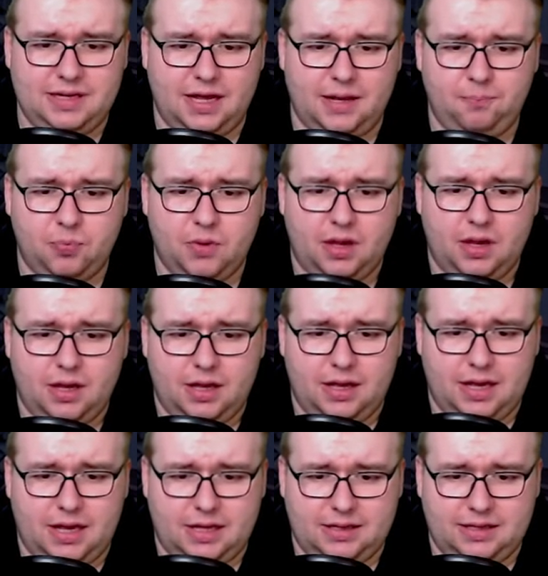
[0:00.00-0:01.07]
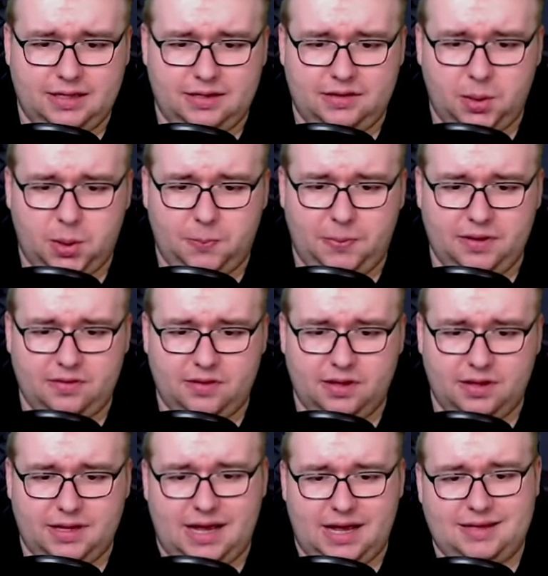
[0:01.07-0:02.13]
her, äh, die, die Spitze,
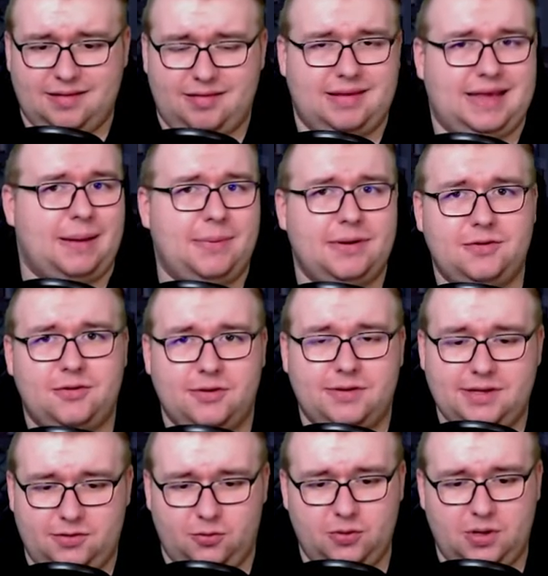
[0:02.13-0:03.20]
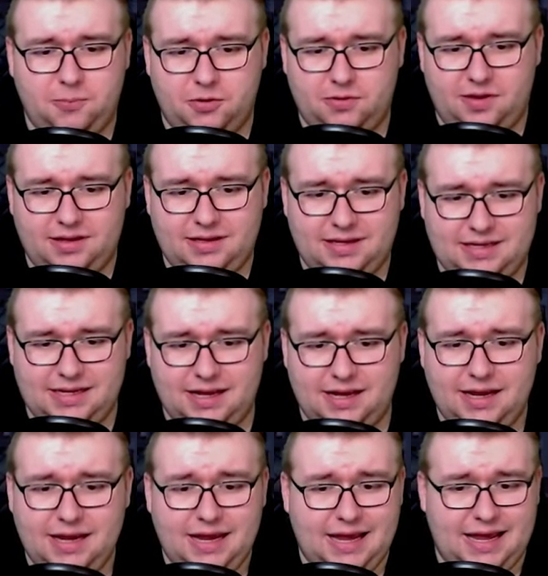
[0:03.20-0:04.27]
ja, das kann man natürlich nicht hundertprozentig hier
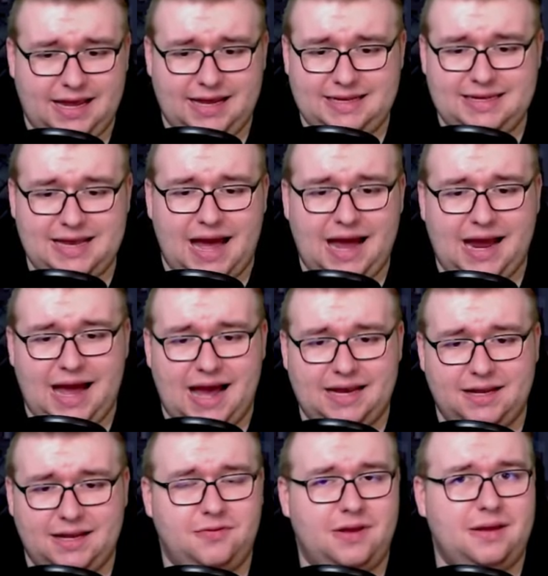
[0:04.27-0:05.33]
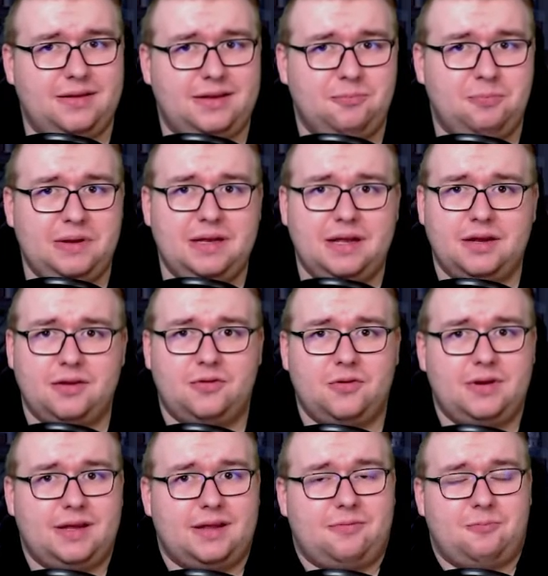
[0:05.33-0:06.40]
äh, nachahnen, weil die Bilder
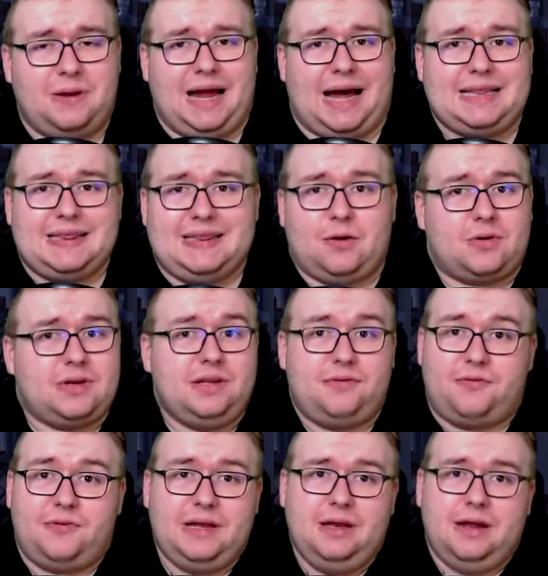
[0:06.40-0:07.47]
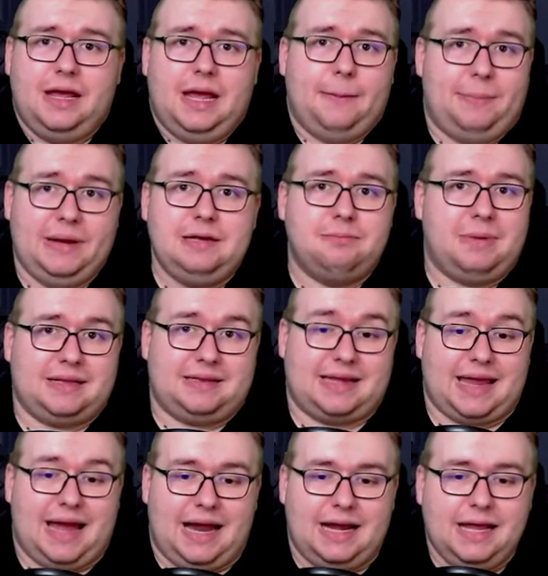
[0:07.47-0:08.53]
natürlich jetzt, man hat noch nicht viel
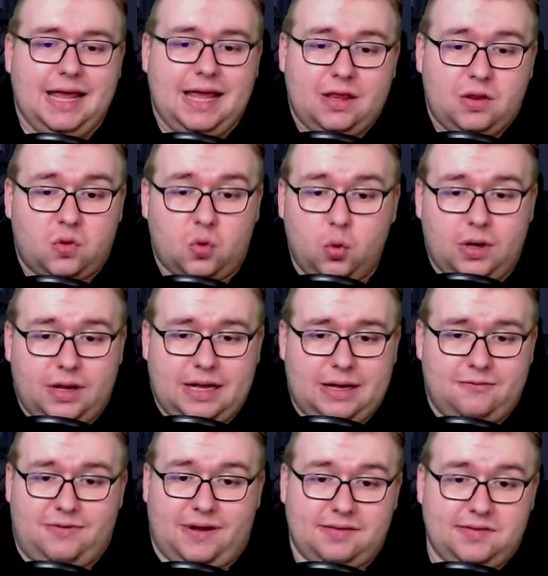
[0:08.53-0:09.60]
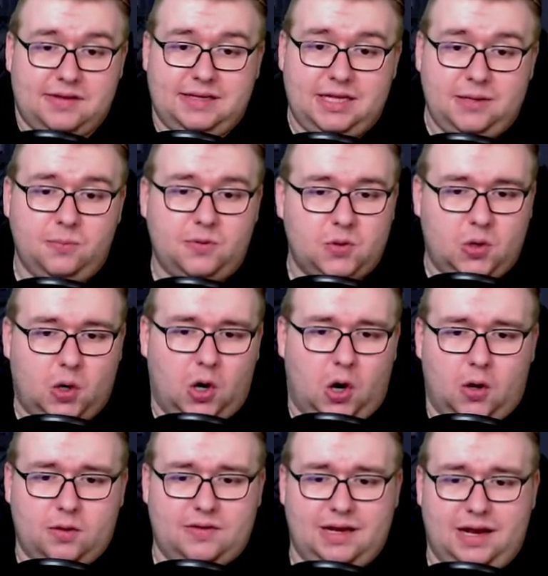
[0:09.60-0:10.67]
Bildmaterial, so äh, was die Teams so
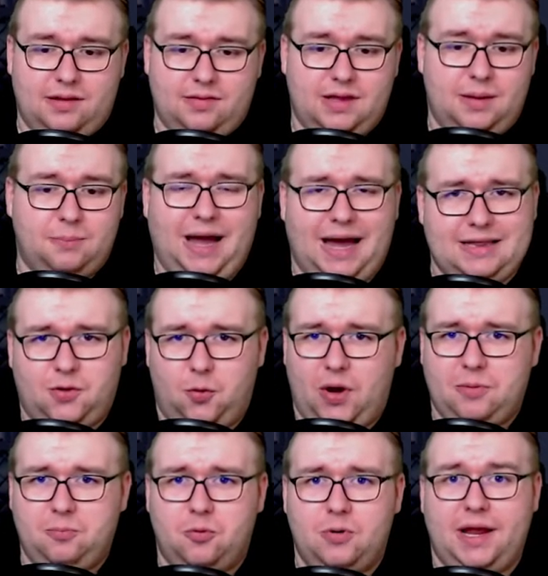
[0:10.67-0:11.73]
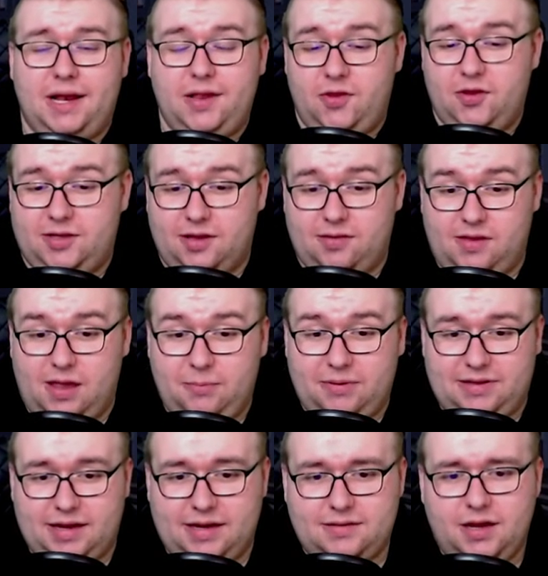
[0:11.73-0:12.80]
rausgelassen haben. Gerade Red Bull hält sich da sehr
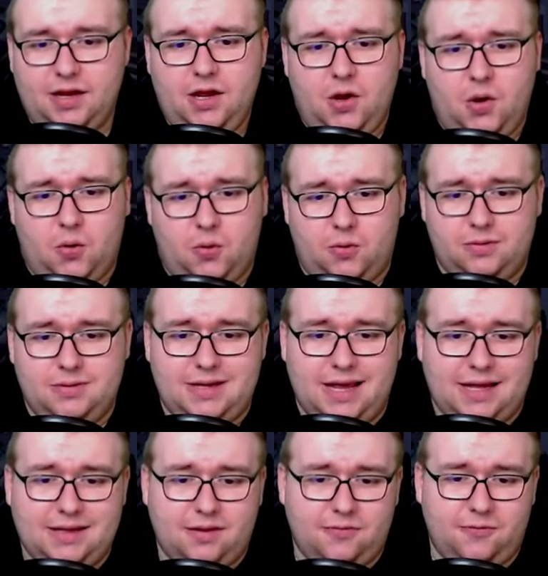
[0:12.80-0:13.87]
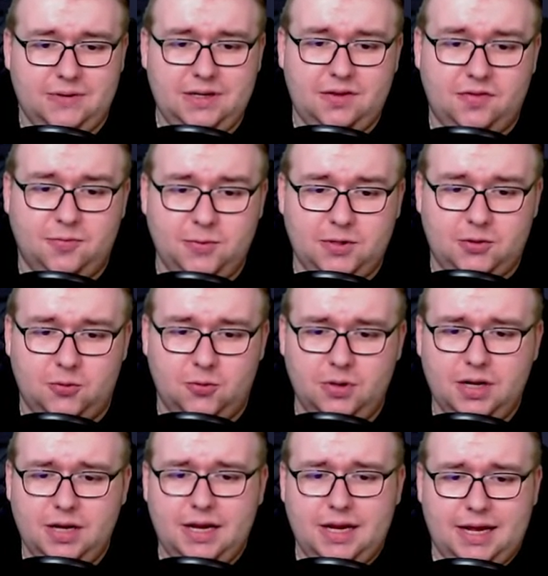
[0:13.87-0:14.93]
bedeckt und ja, das finde ich ziemlich cool.
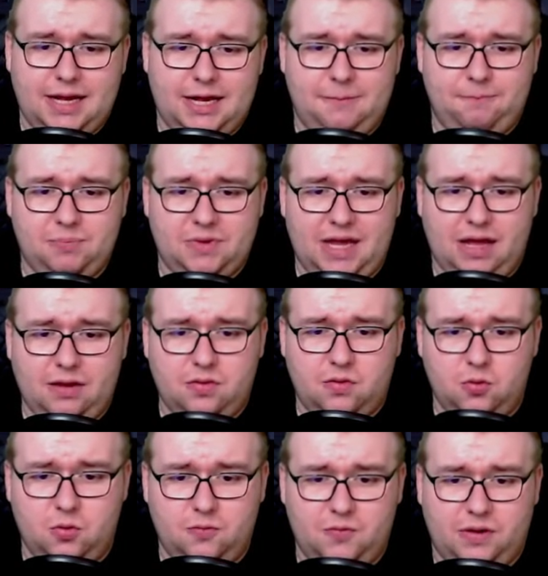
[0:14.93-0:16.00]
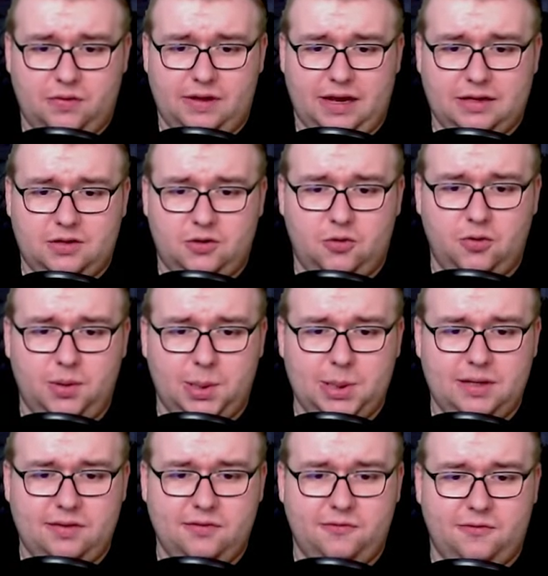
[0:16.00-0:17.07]
Ähm, ja, so wie gesagt, die
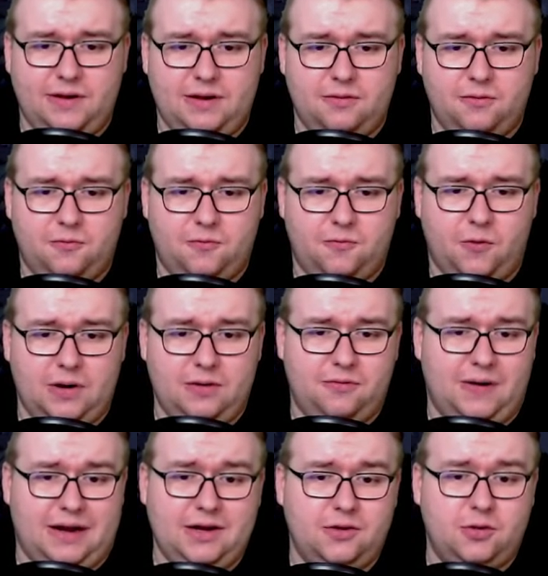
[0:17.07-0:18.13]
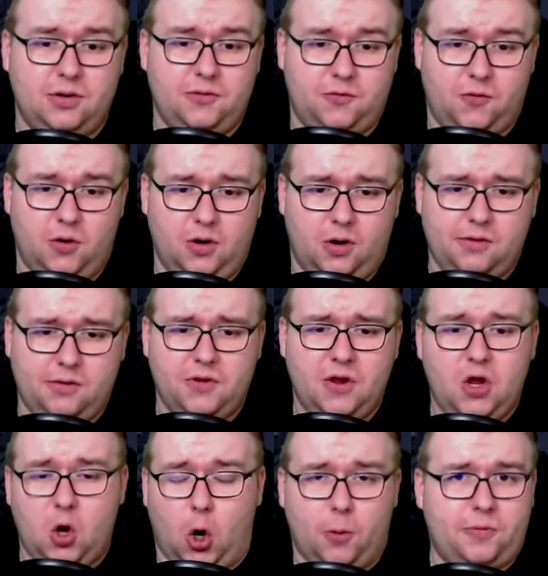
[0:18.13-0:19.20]
Kühlschlitze fallen natürlich voll auf.
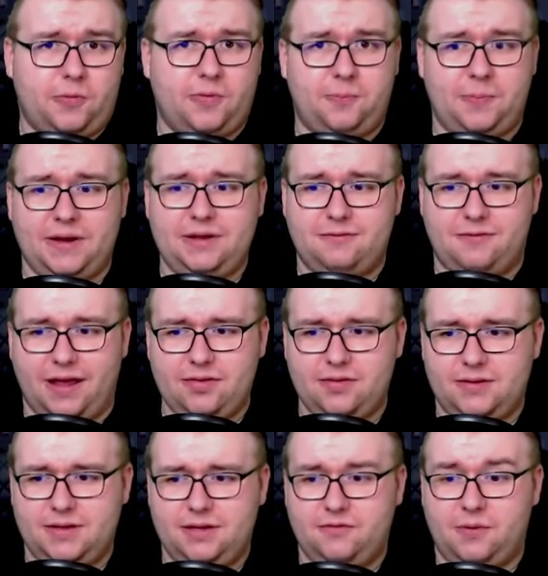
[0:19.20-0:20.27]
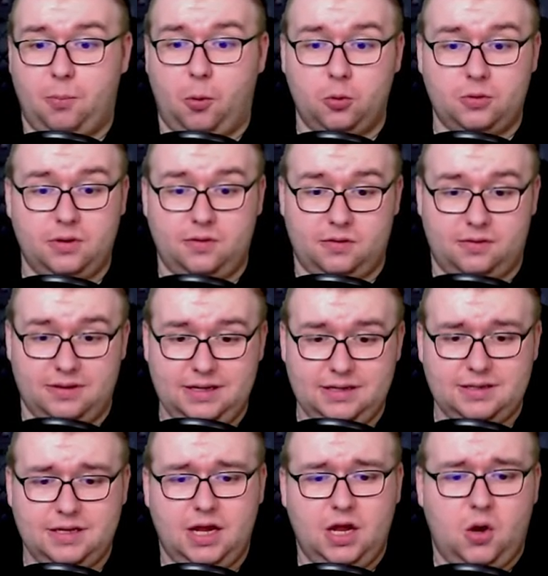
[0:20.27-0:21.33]
Ob es was bringt, weiß ich nicht. Verboten ist es
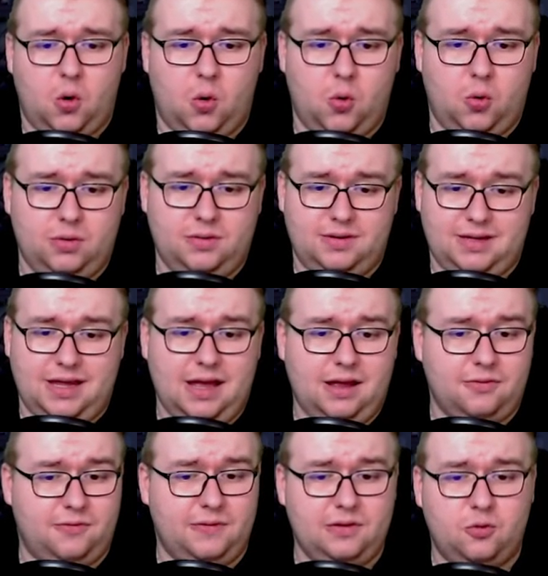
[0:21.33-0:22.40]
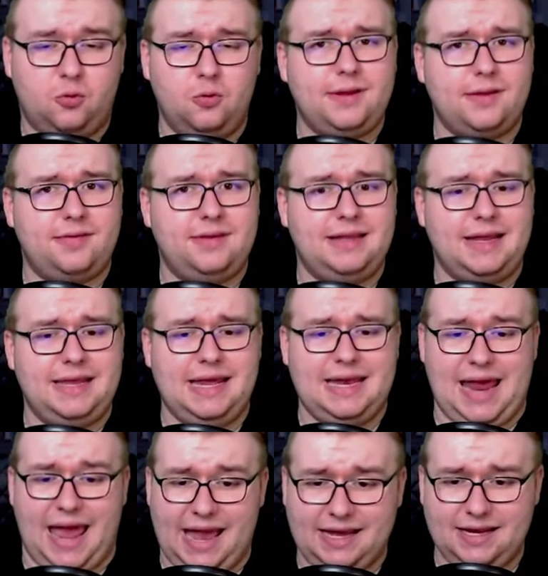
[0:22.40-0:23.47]
nicht. Und ja, ich finde cool, dass die da
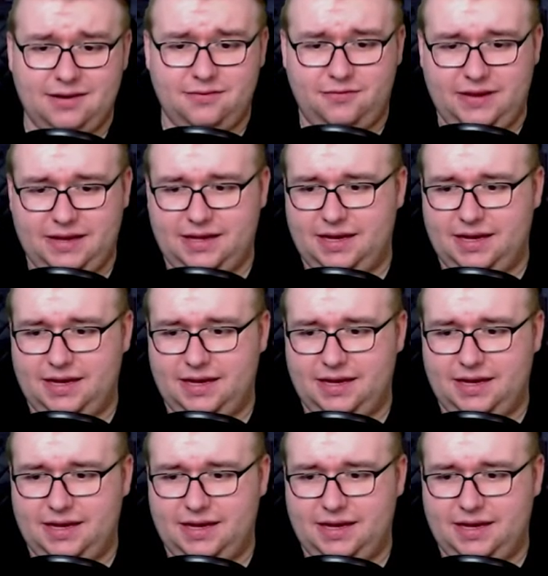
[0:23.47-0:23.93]
ihren eigenen Weg